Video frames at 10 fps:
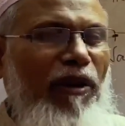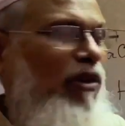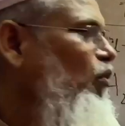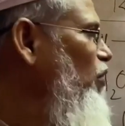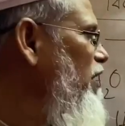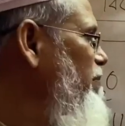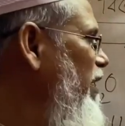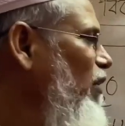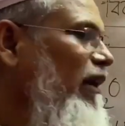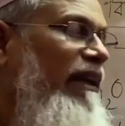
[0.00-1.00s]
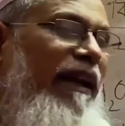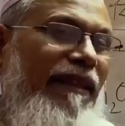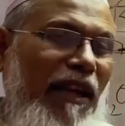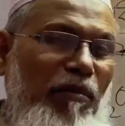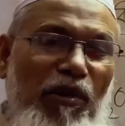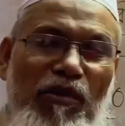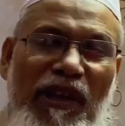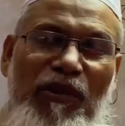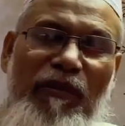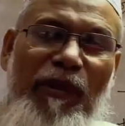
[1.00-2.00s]
আয়ন ওয়েজ বের হয় তাহলে
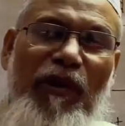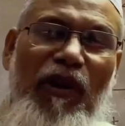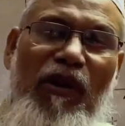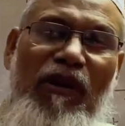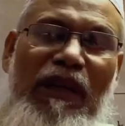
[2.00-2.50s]
বন্ধুরা তোমরা বলো